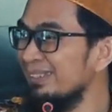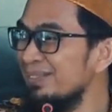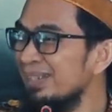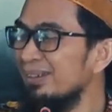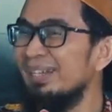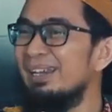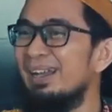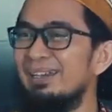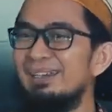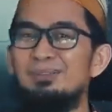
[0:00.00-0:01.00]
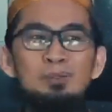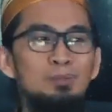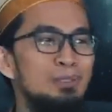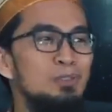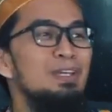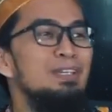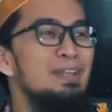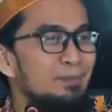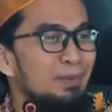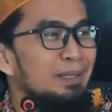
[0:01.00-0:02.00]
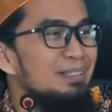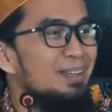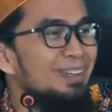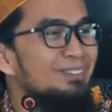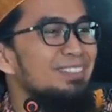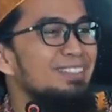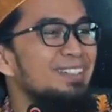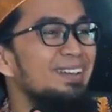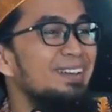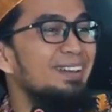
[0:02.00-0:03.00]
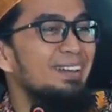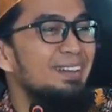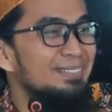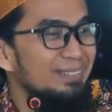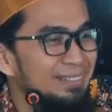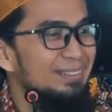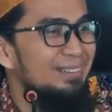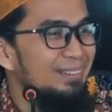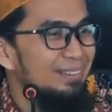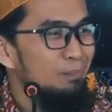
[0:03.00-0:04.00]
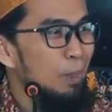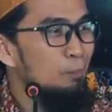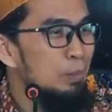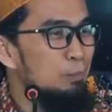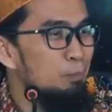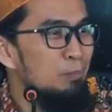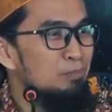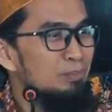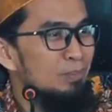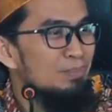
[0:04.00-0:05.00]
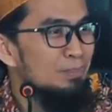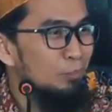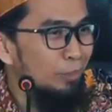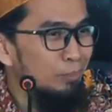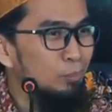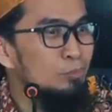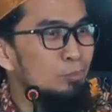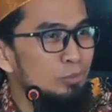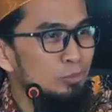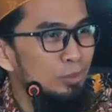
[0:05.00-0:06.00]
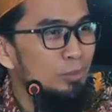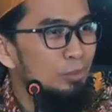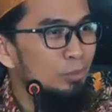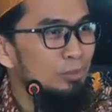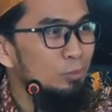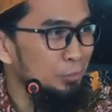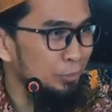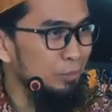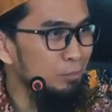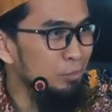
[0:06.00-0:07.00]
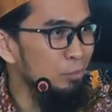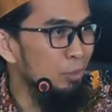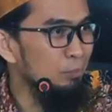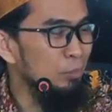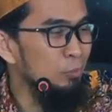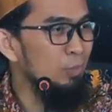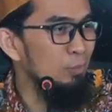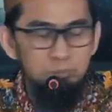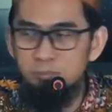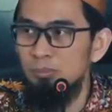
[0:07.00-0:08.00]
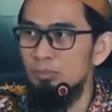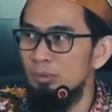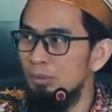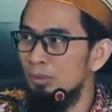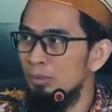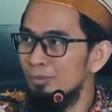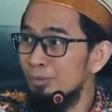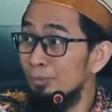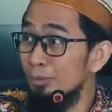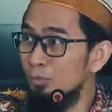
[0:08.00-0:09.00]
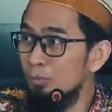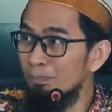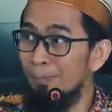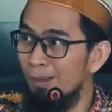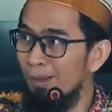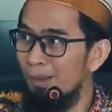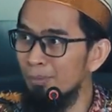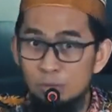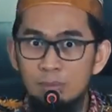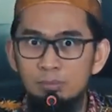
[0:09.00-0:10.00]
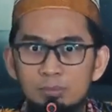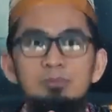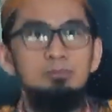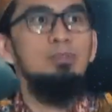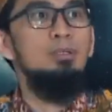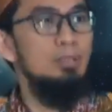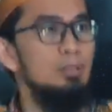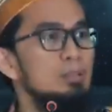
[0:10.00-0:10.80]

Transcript: Kalau kadang-kadang langsung ke rumah tuh beda. Apalagi di jalan macet. Tuh kan. Pampim, pampim, pampim. Proyek belum selesai. Wah, suasana bising. Nyampe rumah. Uh, Assalamualaikum, papa, diam kamu. Wah.